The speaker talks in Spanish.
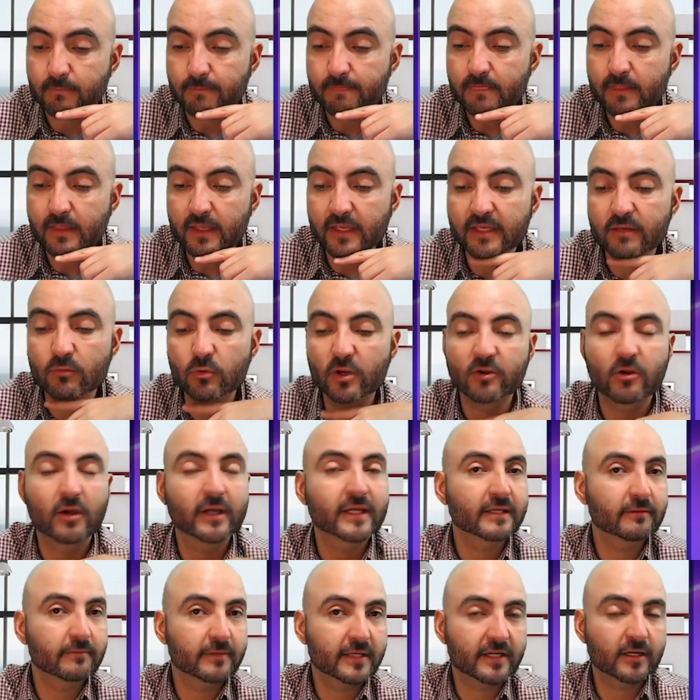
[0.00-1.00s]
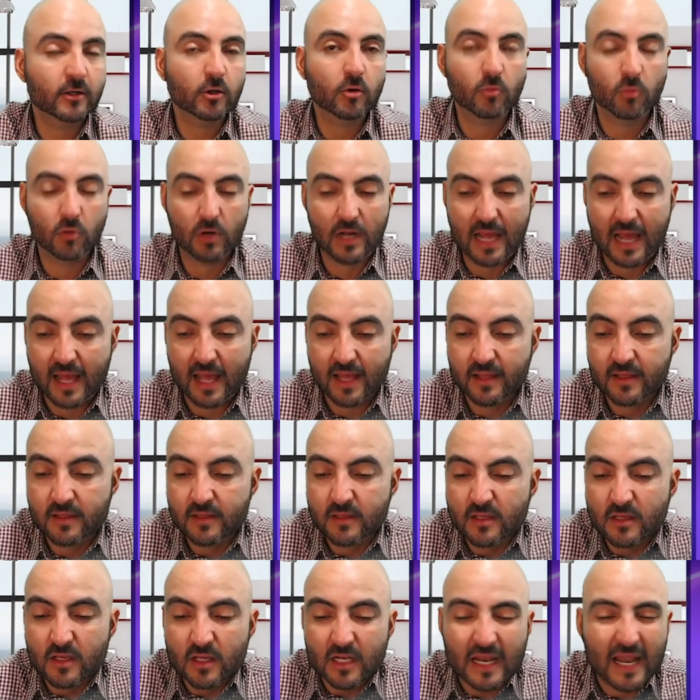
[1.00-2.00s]
Y bueno, aquí viene como la,
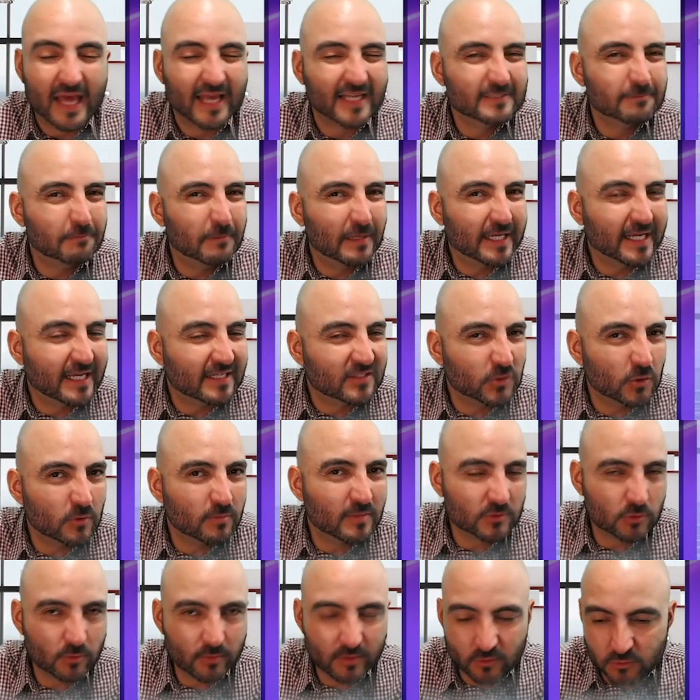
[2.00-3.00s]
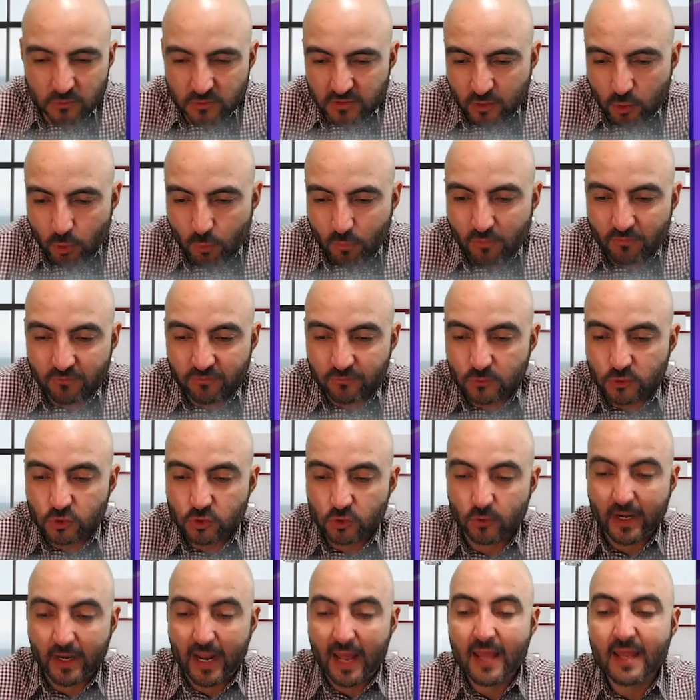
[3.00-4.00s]
la explicación más o menos de cómo
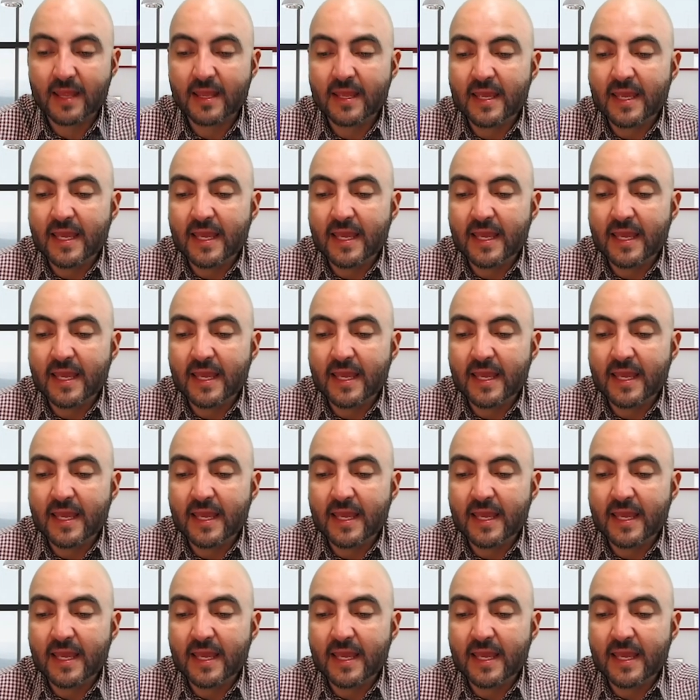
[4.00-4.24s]
funciona.